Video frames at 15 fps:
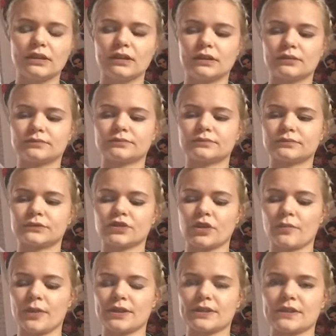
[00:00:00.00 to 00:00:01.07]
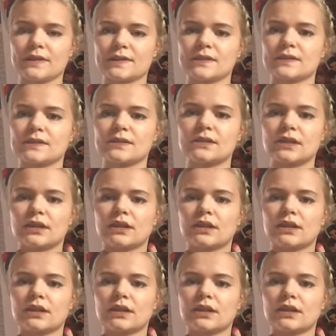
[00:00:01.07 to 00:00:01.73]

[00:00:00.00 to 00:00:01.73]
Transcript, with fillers: ähm, soll man das,